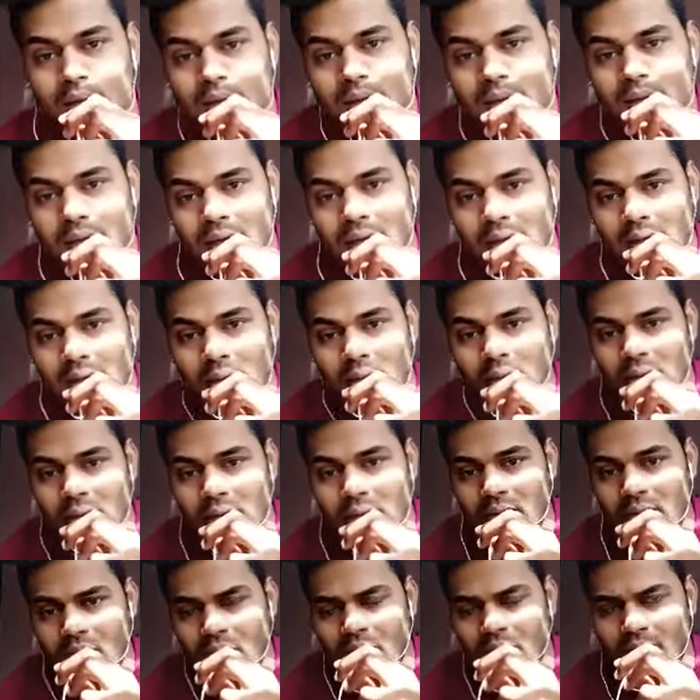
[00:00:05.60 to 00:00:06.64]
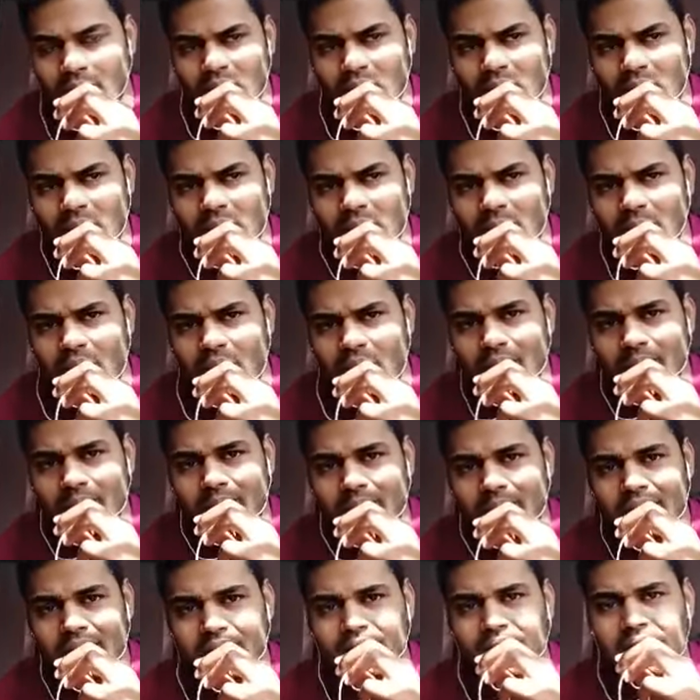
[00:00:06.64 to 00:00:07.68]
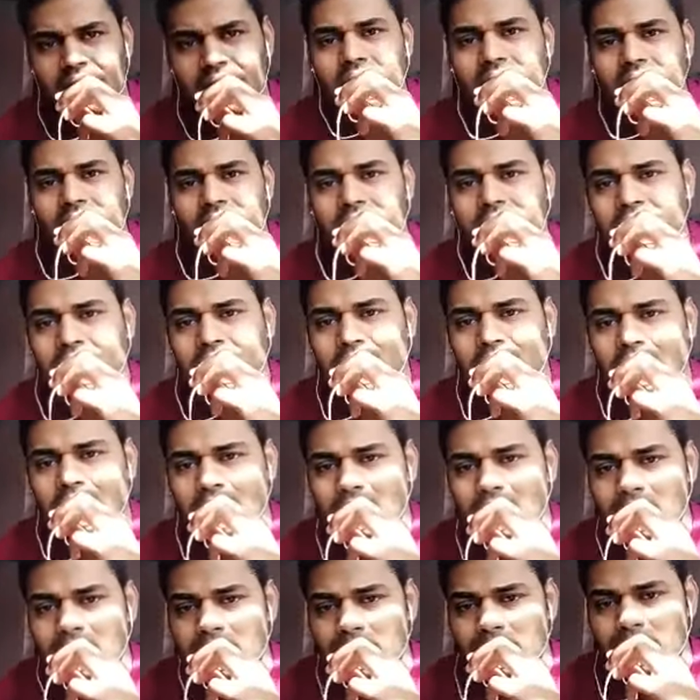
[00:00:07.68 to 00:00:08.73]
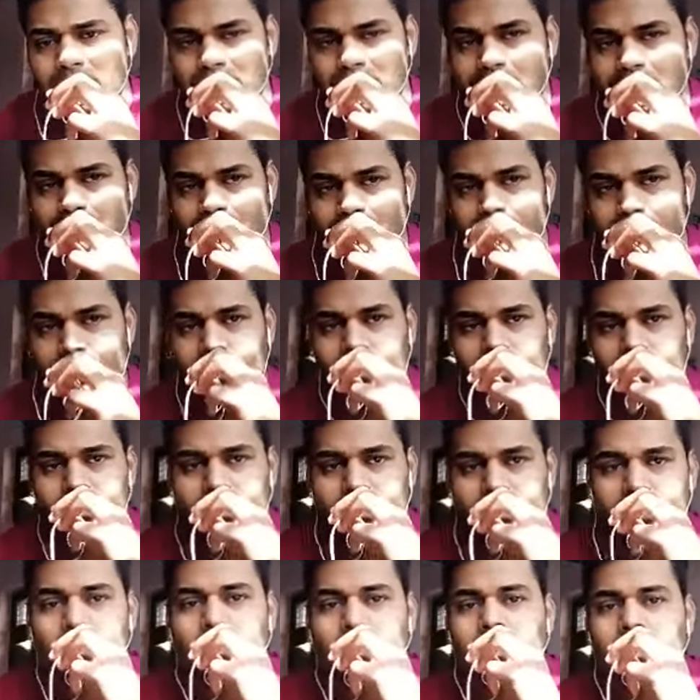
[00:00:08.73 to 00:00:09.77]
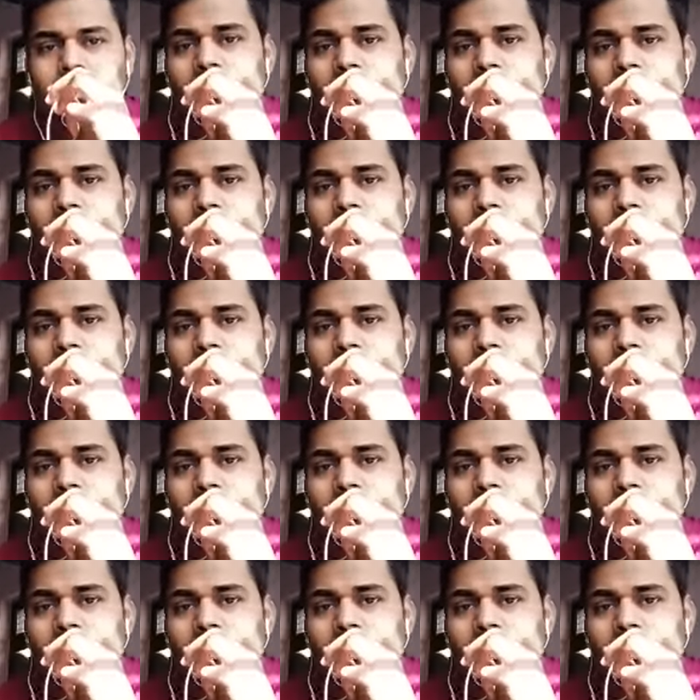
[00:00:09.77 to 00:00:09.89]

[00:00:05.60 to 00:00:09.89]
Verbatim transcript: कि उनके दुश्मनों ने बहुत परेशान करते हैं तो